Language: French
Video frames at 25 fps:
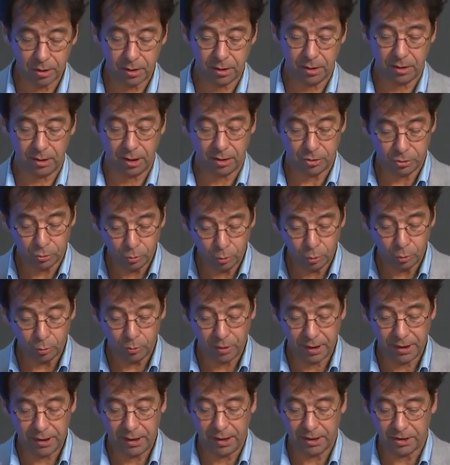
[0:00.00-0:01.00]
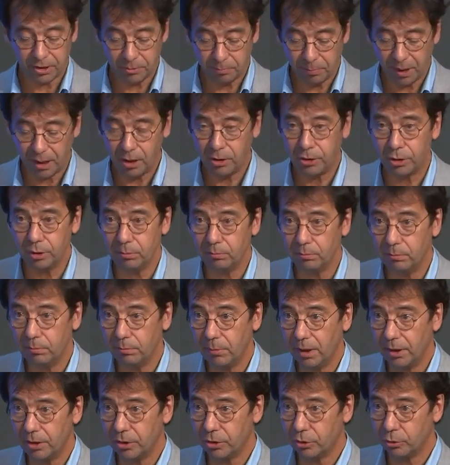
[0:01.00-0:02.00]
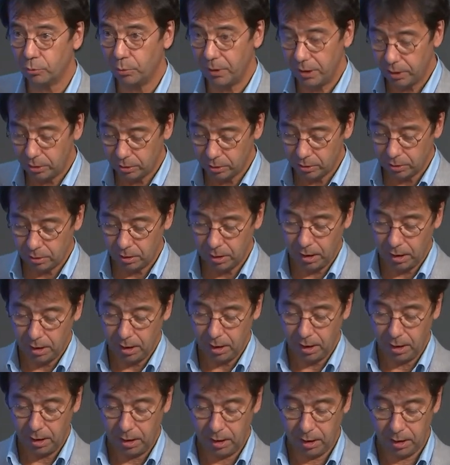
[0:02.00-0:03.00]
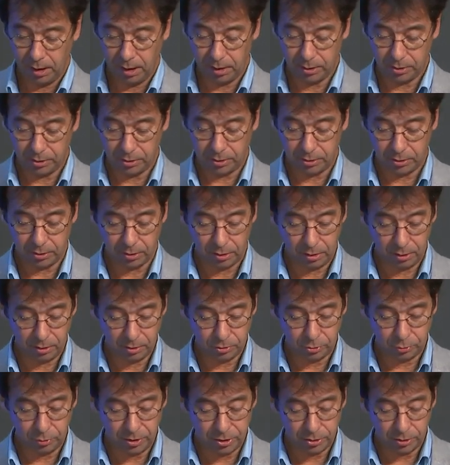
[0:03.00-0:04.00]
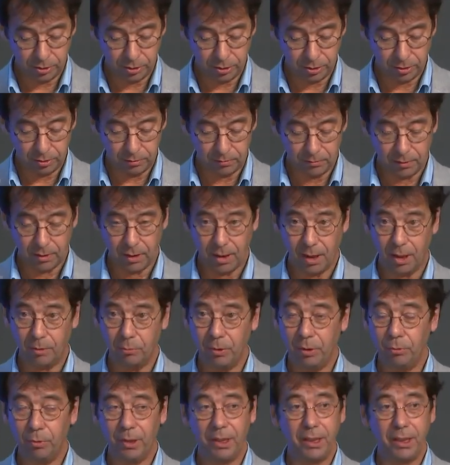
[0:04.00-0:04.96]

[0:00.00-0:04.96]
C'est Danemark, Norvège, Belgique, Suède et Suisse.